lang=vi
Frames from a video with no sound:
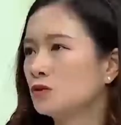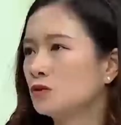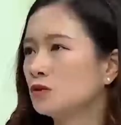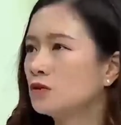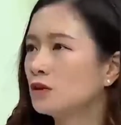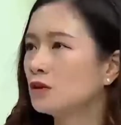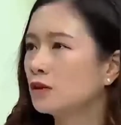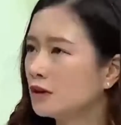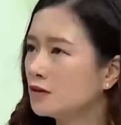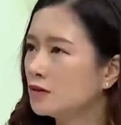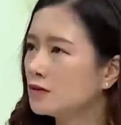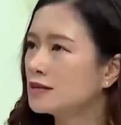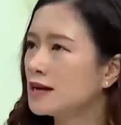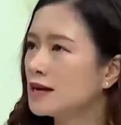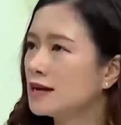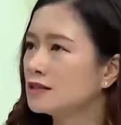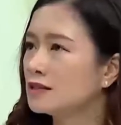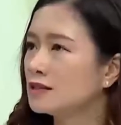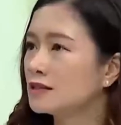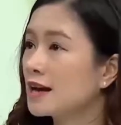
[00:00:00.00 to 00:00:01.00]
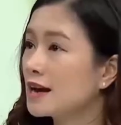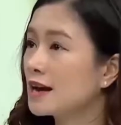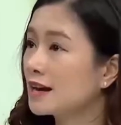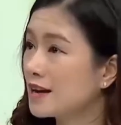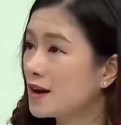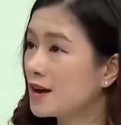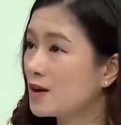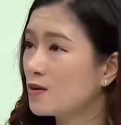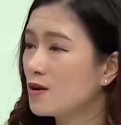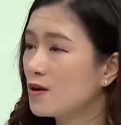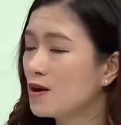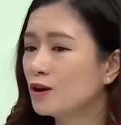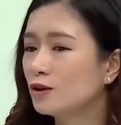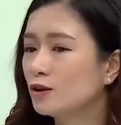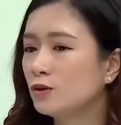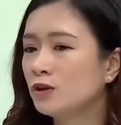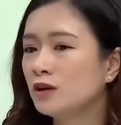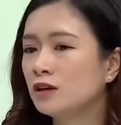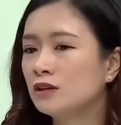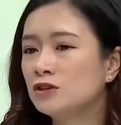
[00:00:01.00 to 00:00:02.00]
chủ đầu tư có thể đưa ra chính sách khác nhau.
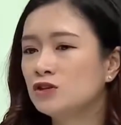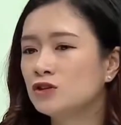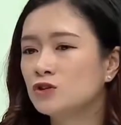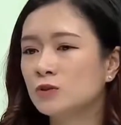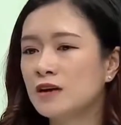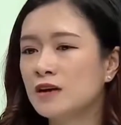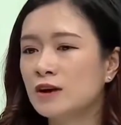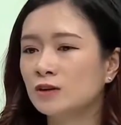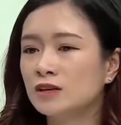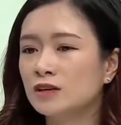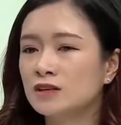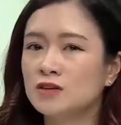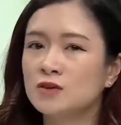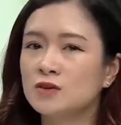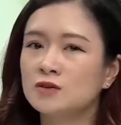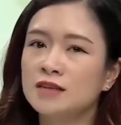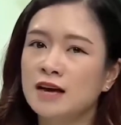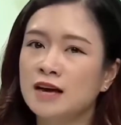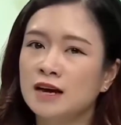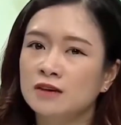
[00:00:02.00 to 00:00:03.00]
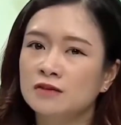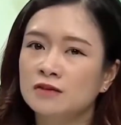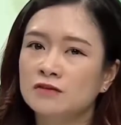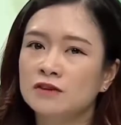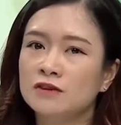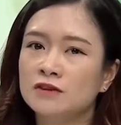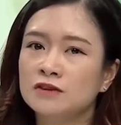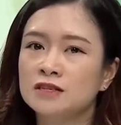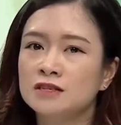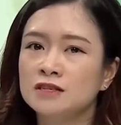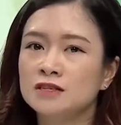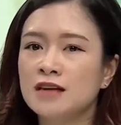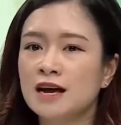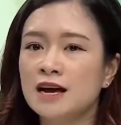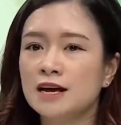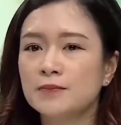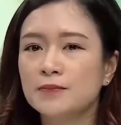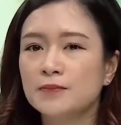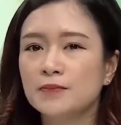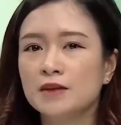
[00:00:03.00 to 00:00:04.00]
Tuy nhiên chúng ta có thể so sánh với chính
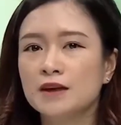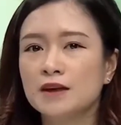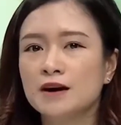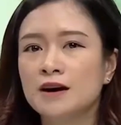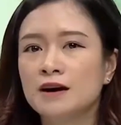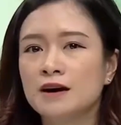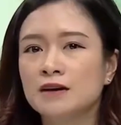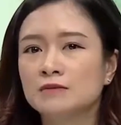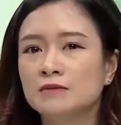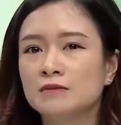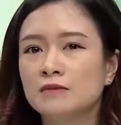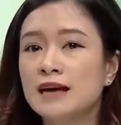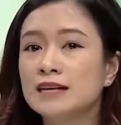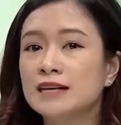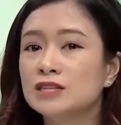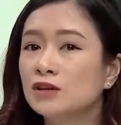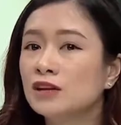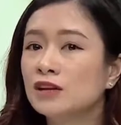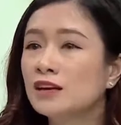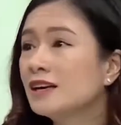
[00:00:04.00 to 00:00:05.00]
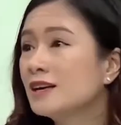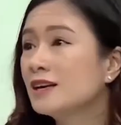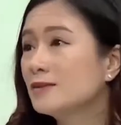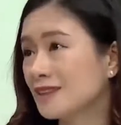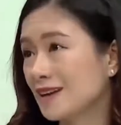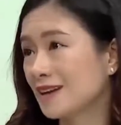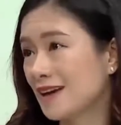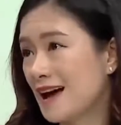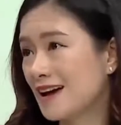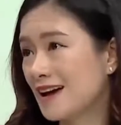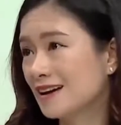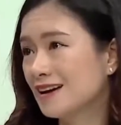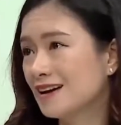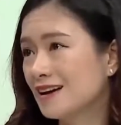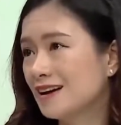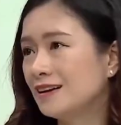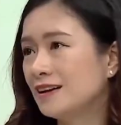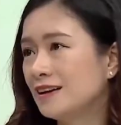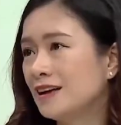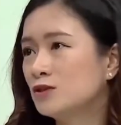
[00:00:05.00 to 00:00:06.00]
sách um, lãi suất tiết kiệm chẳng hạn.
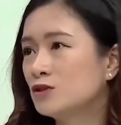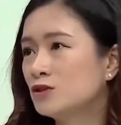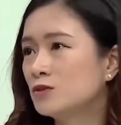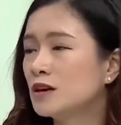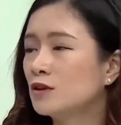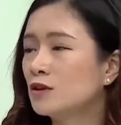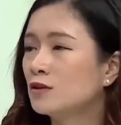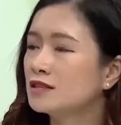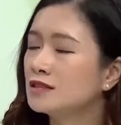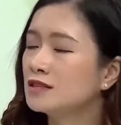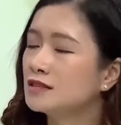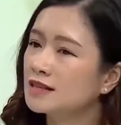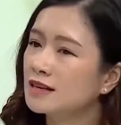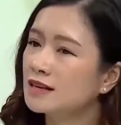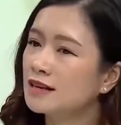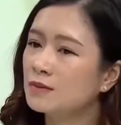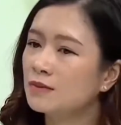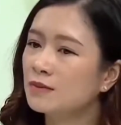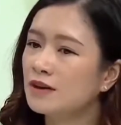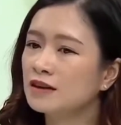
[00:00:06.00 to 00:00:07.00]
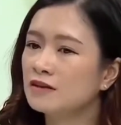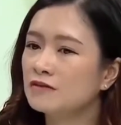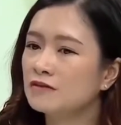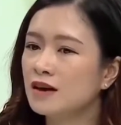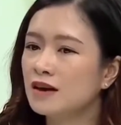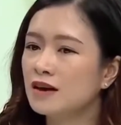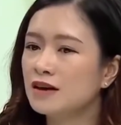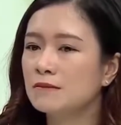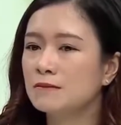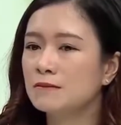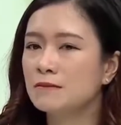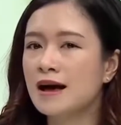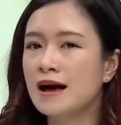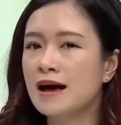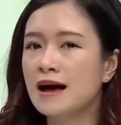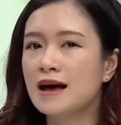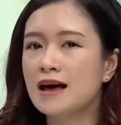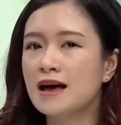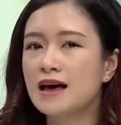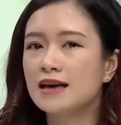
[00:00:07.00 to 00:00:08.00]
Nếu chúng ta có cái chính sách cam kết như vậy
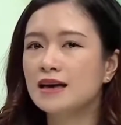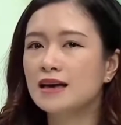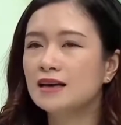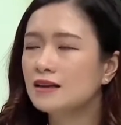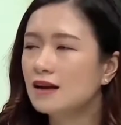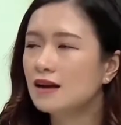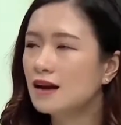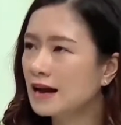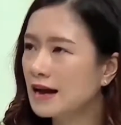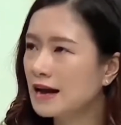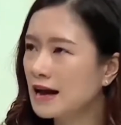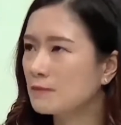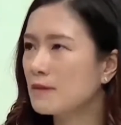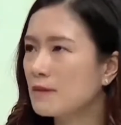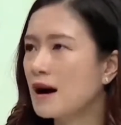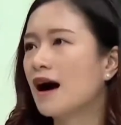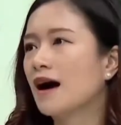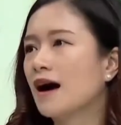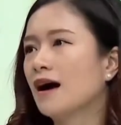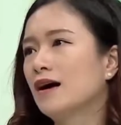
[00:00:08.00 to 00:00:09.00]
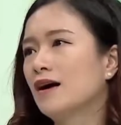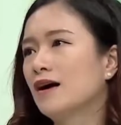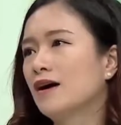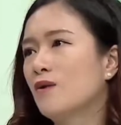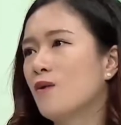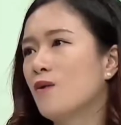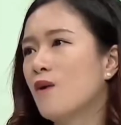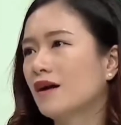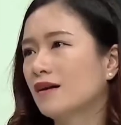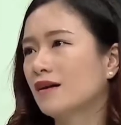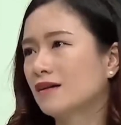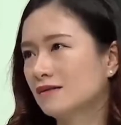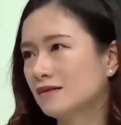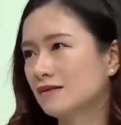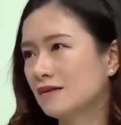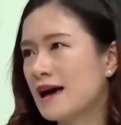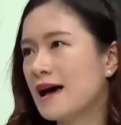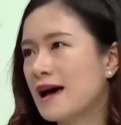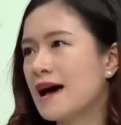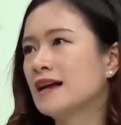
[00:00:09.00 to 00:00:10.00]
mà ít nhất là ngang bằng
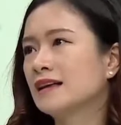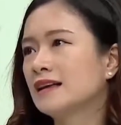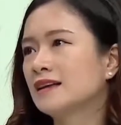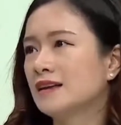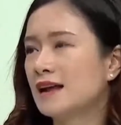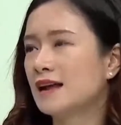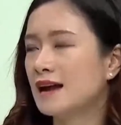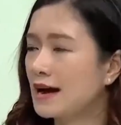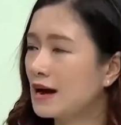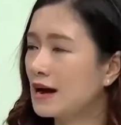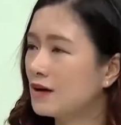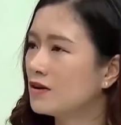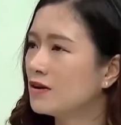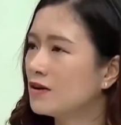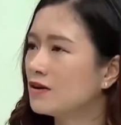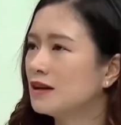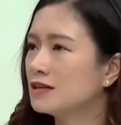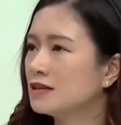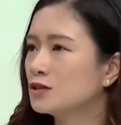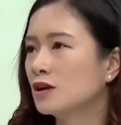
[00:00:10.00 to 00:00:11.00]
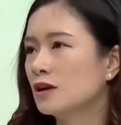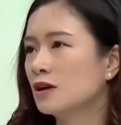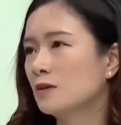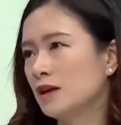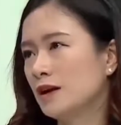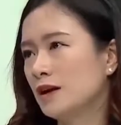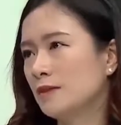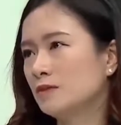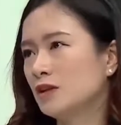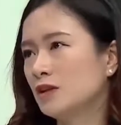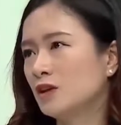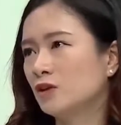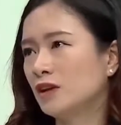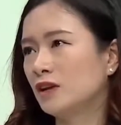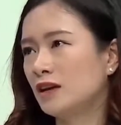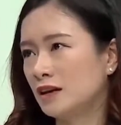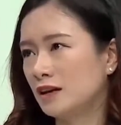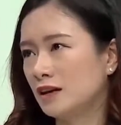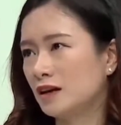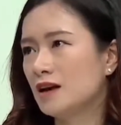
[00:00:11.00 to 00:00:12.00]
là nhìn thấy cao hơn lãi suất tiết kiệm thì có
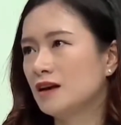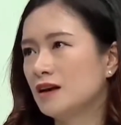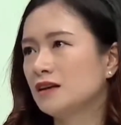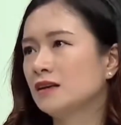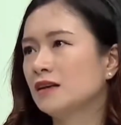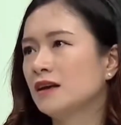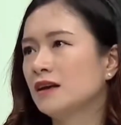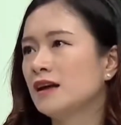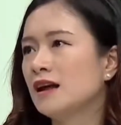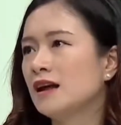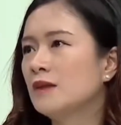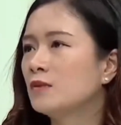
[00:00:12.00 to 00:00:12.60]
thể nhìn thấy